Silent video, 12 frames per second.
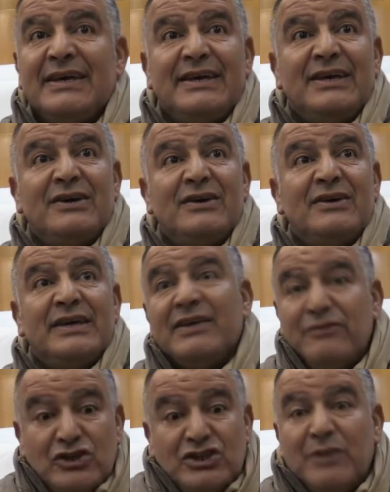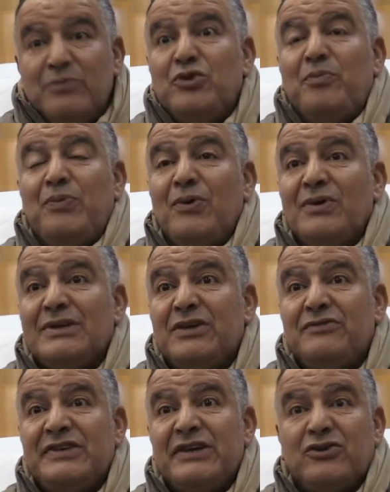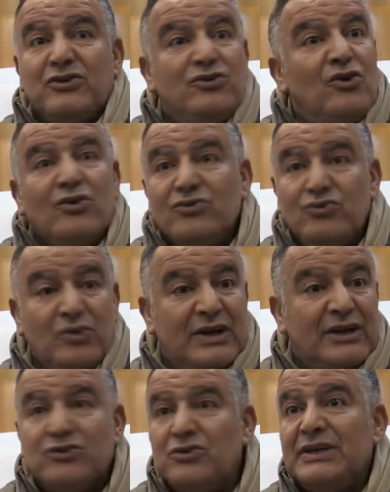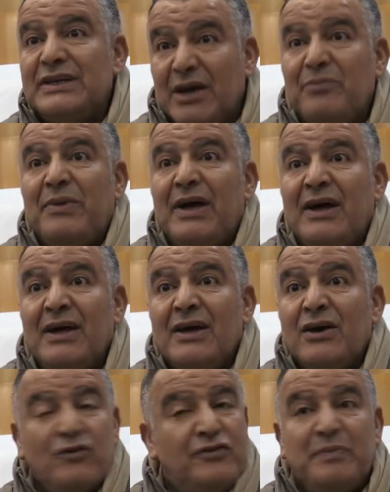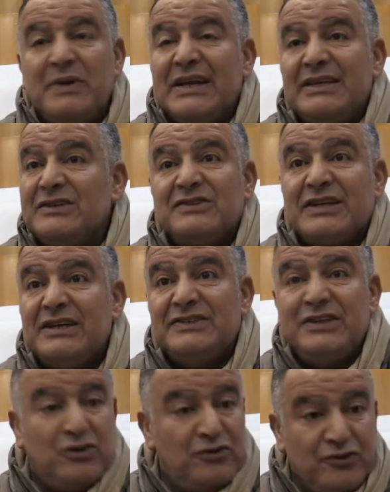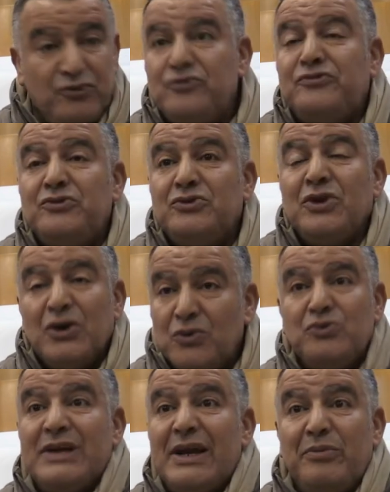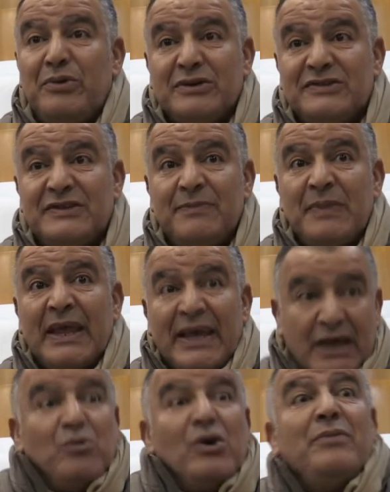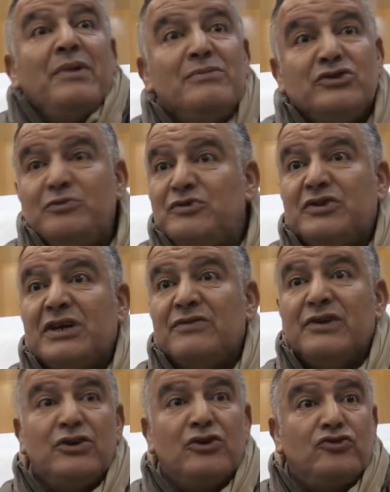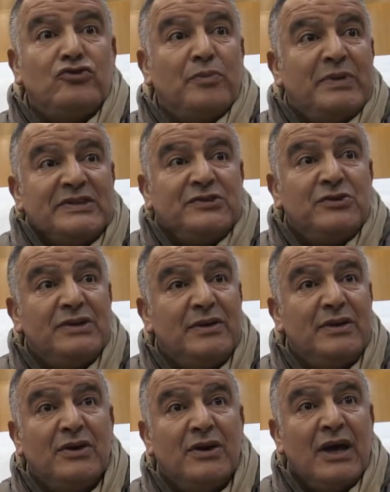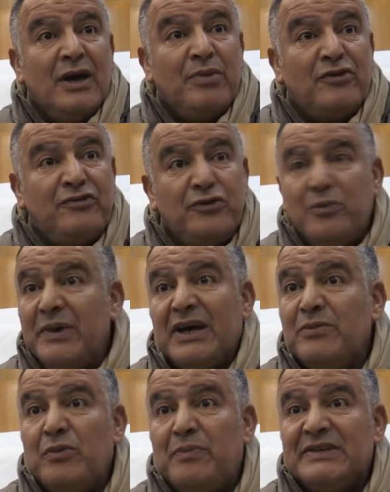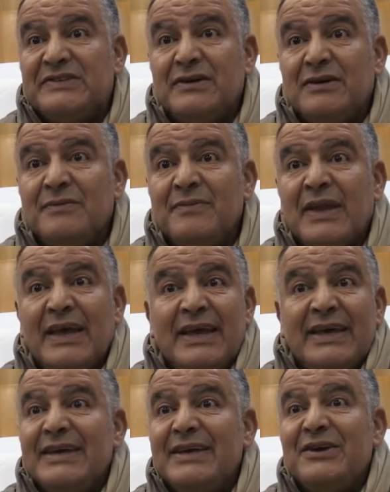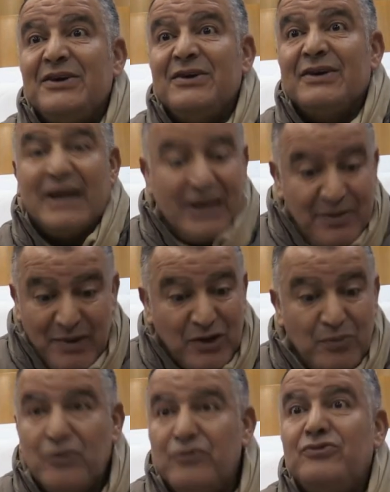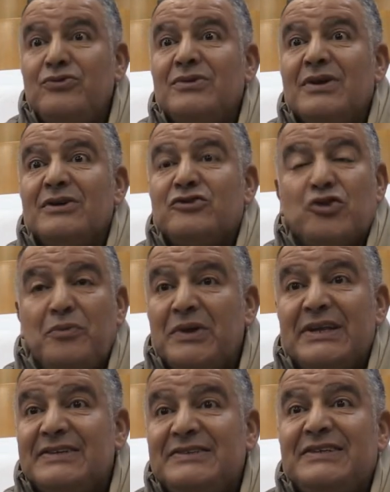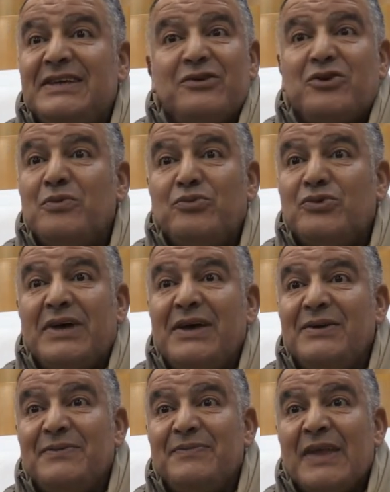Et euh, il y avait une chape de plomb qui faisait que non, nous, quand on est d'en bas, on ne fait pas de la danse classique, on fait du foot ou de la boxe. Et moi-même, je me suis réveillé un jour passionné euh, par Flaubert et Maupassant. Et euh, quand les mecs m'ont vu sur le banc de la cité avec un bouquin,